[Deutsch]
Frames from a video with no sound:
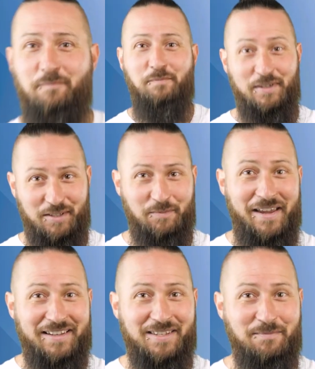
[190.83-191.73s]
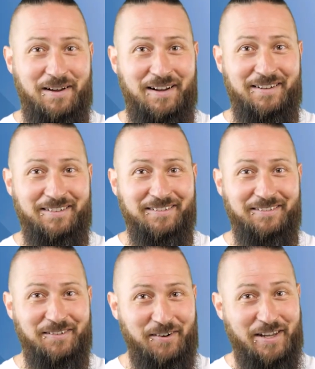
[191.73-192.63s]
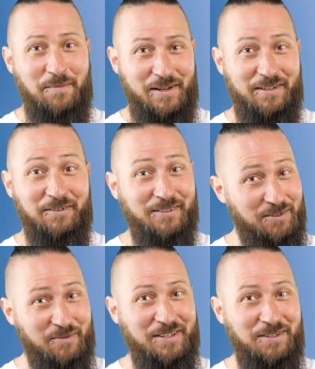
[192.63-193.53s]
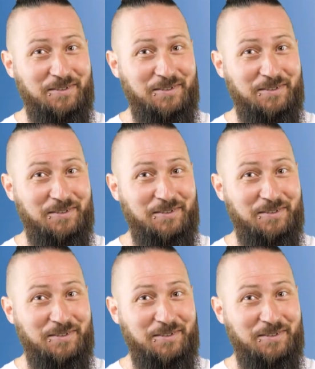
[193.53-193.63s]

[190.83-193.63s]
Bis zum nächsten Mal, euer Ben und das Rescue